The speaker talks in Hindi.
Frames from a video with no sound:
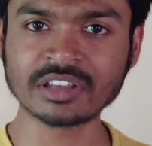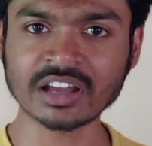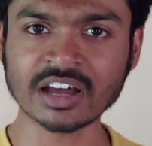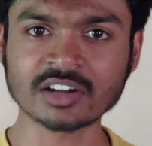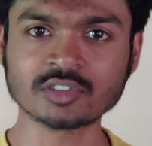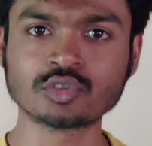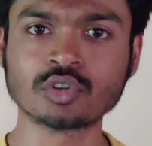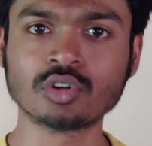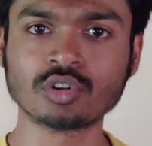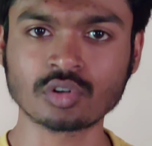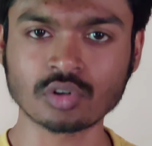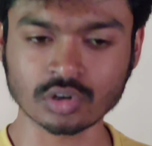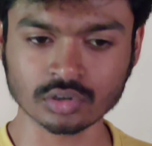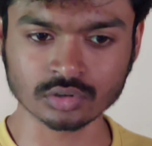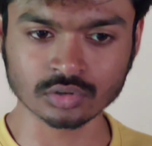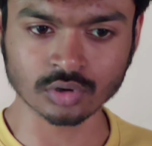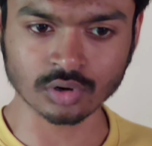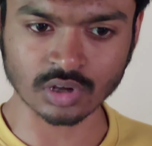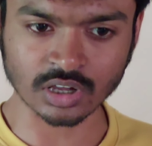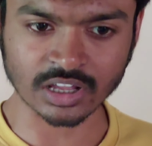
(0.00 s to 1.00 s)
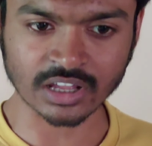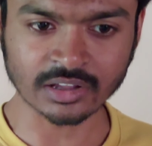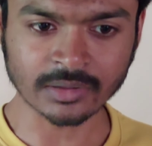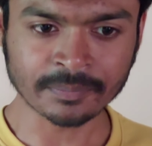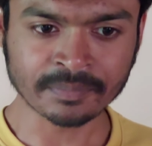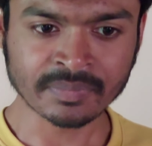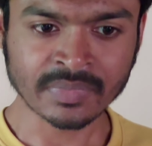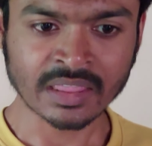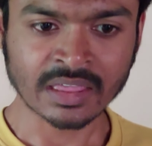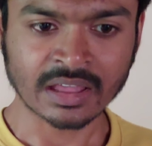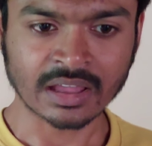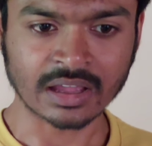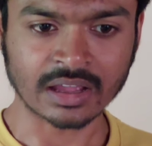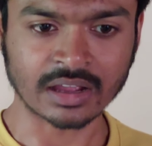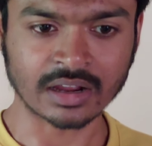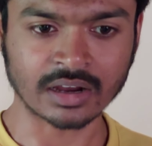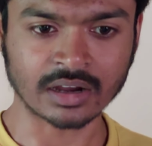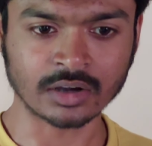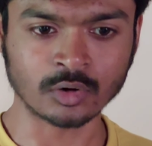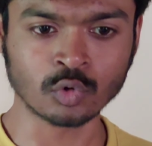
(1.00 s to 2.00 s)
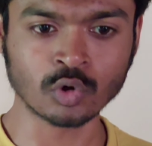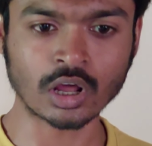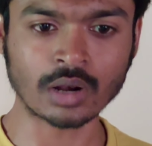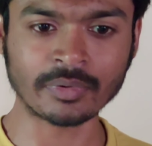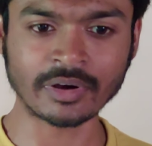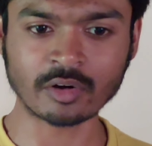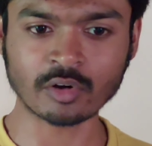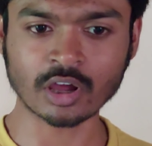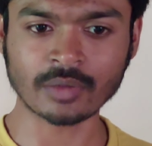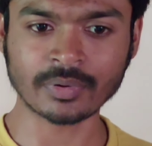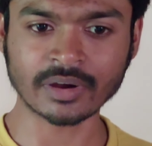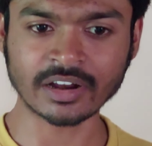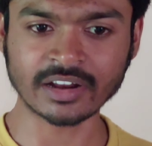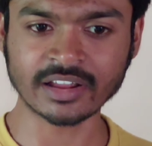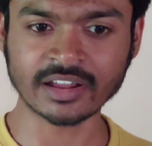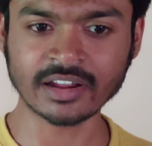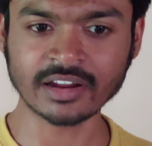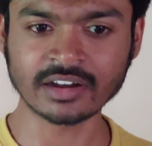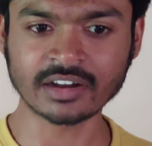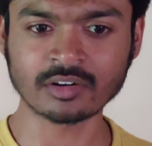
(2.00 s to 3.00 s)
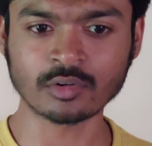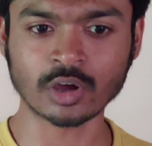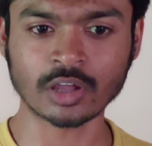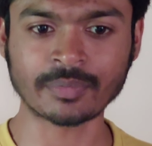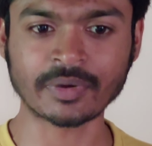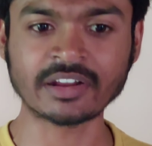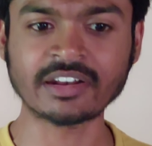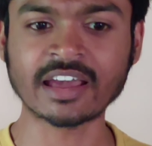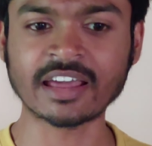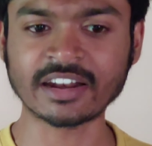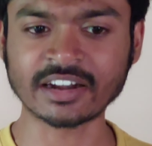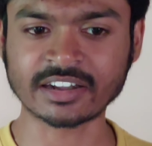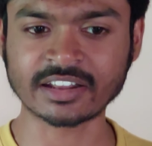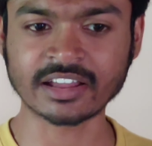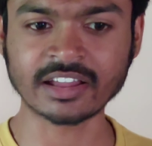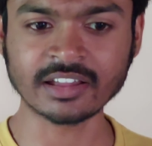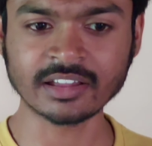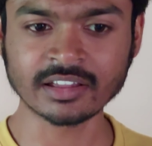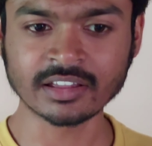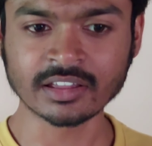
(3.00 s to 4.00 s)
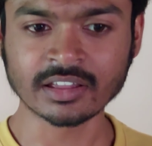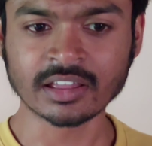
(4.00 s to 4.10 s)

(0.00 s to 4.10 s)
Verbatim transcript: जी दोनों को दोनों है एंड डुअल बैंड वाईफाई है वाईफाई डायरेक्ट है